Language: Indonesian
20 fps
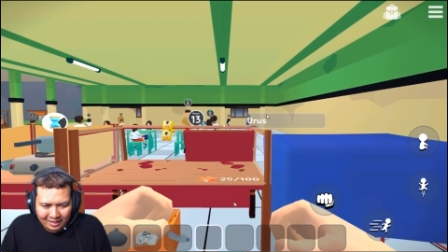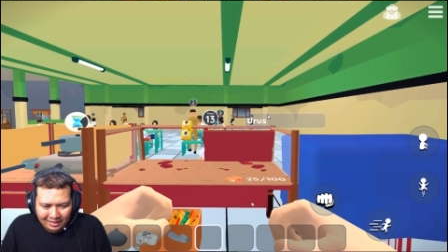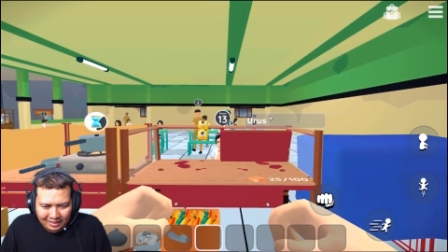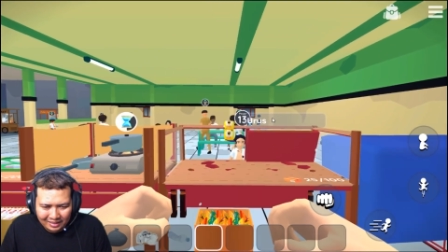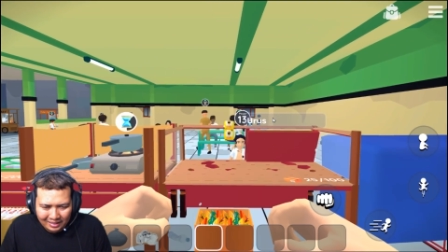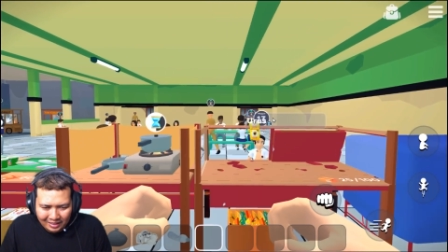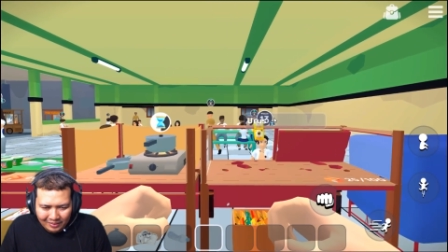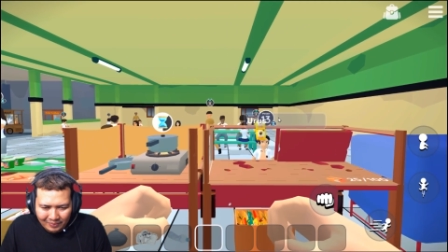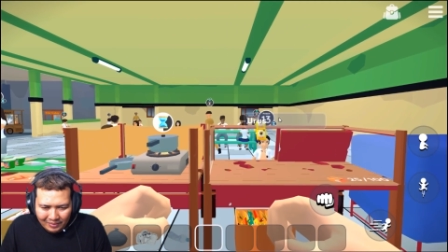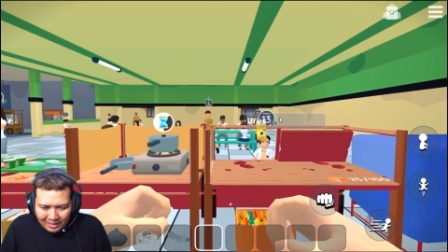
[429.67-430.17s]
eh ini
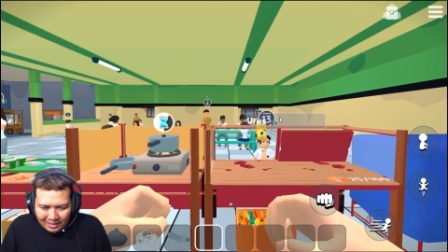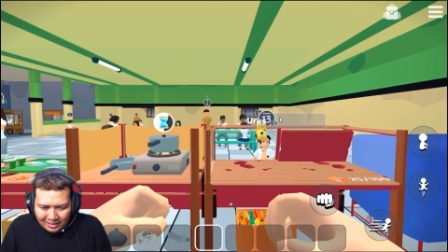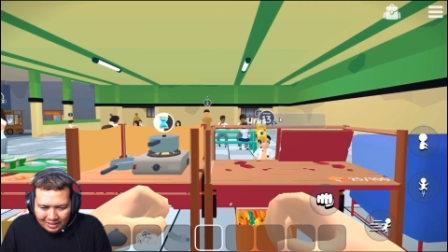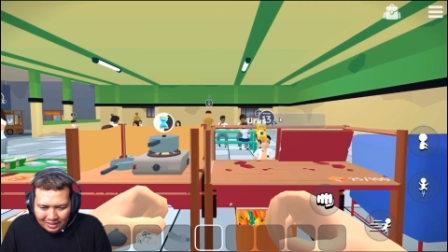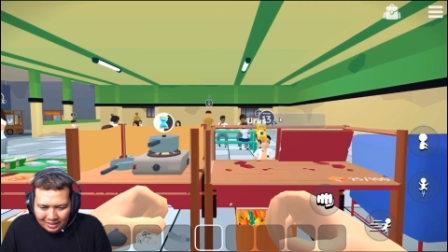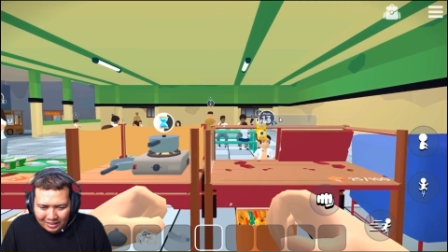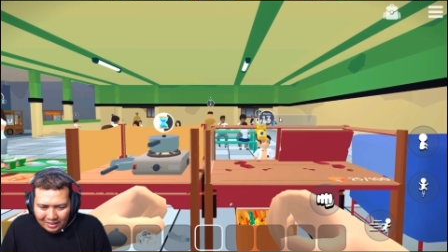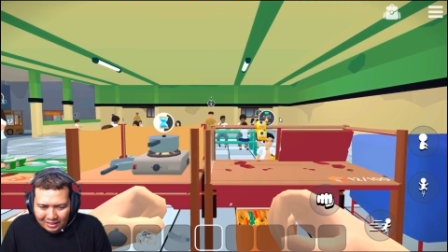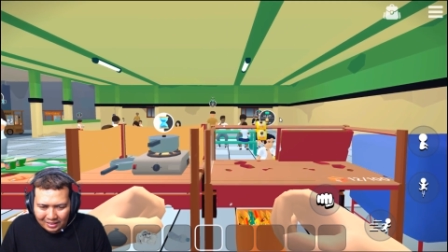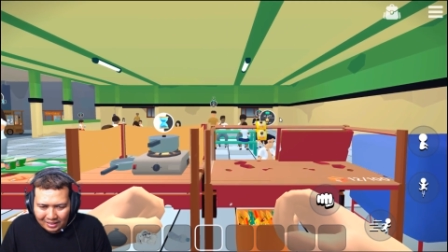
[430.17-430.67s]
13
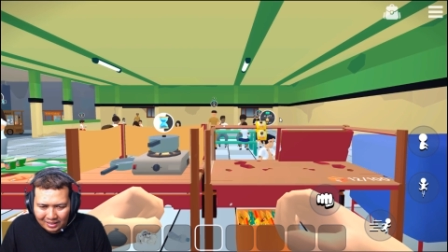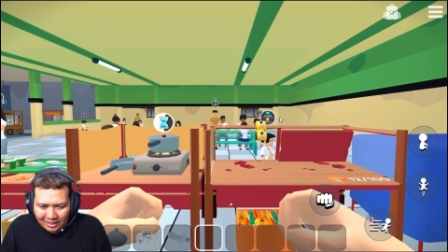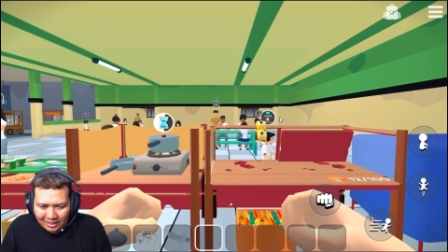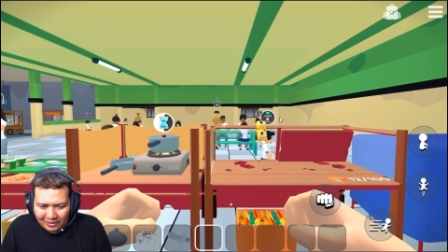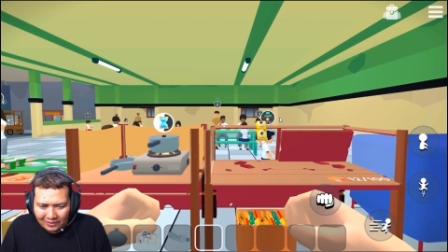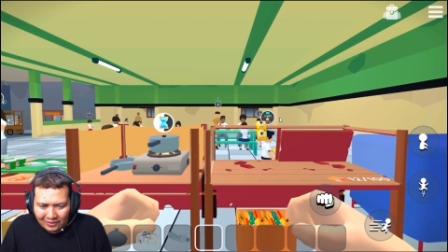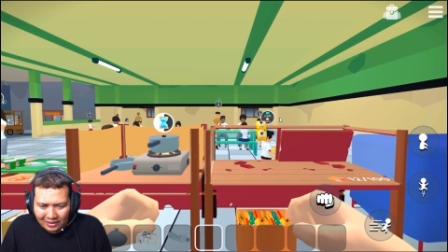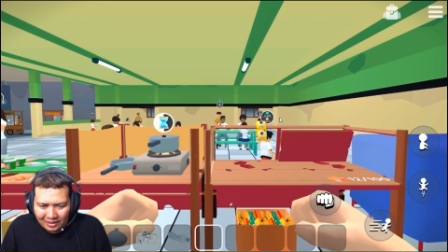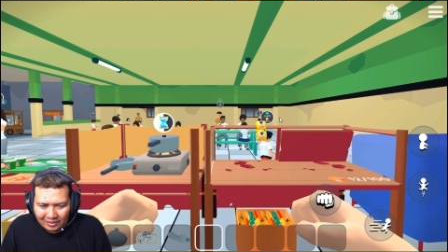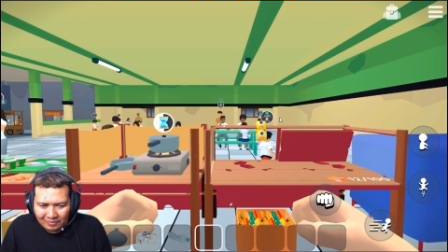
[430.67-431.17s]
nih,
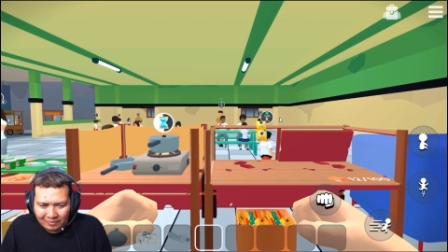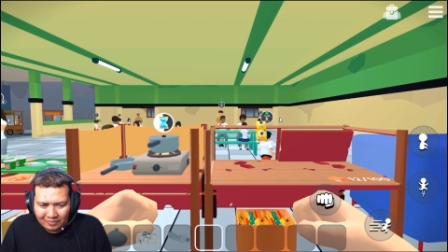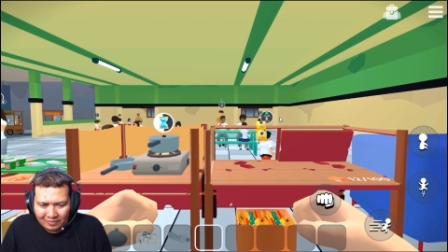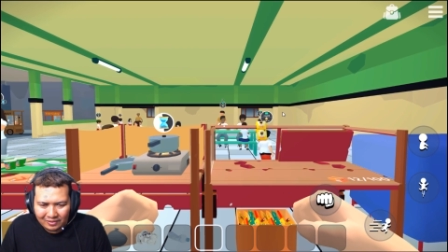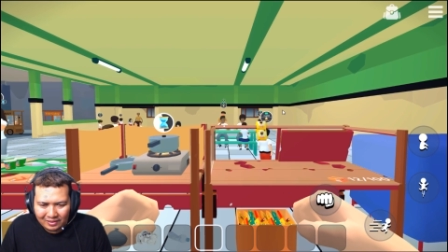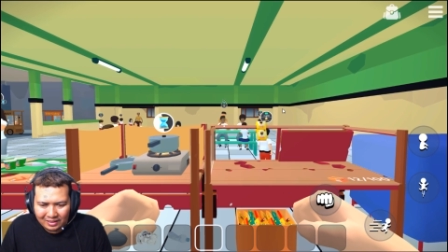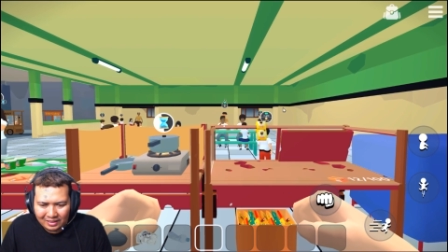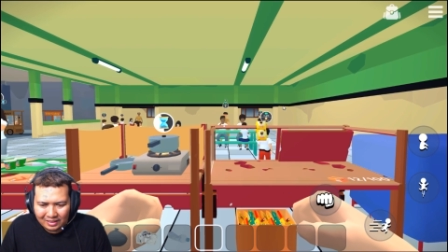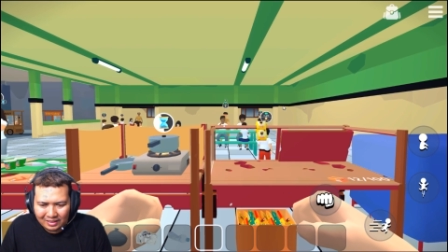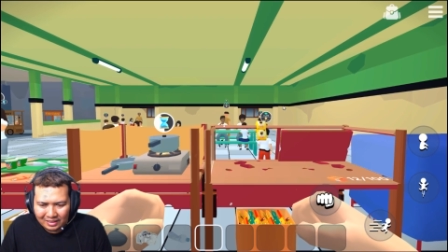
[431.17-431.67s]
jagoan.
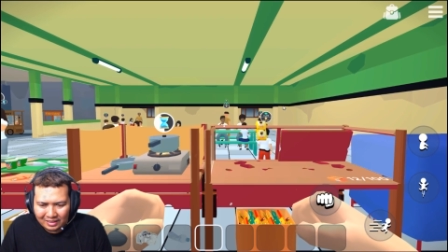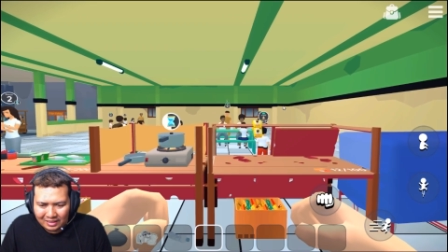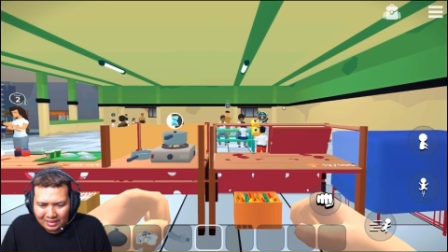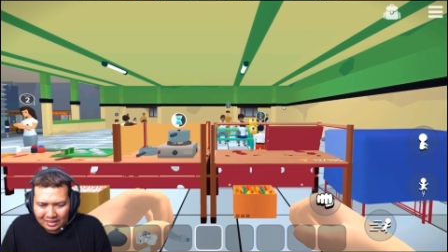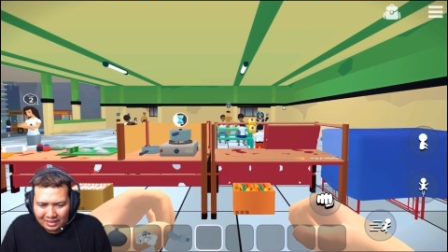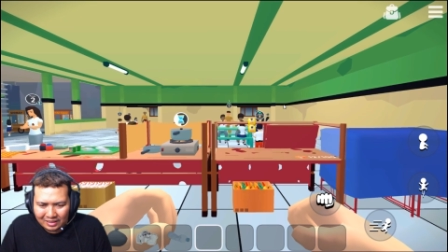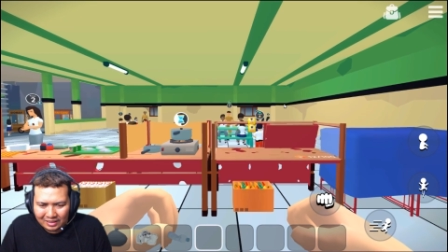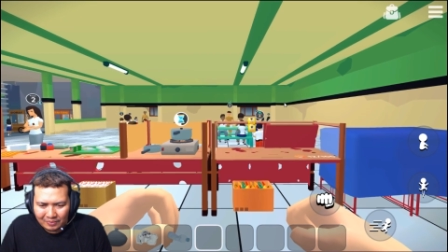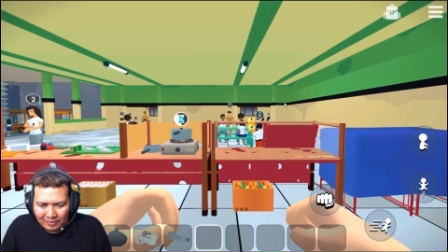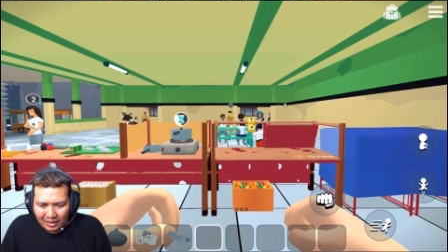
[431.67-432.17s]

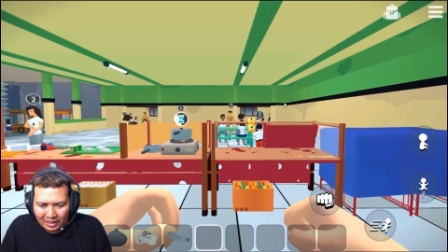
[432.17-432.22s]
Weh,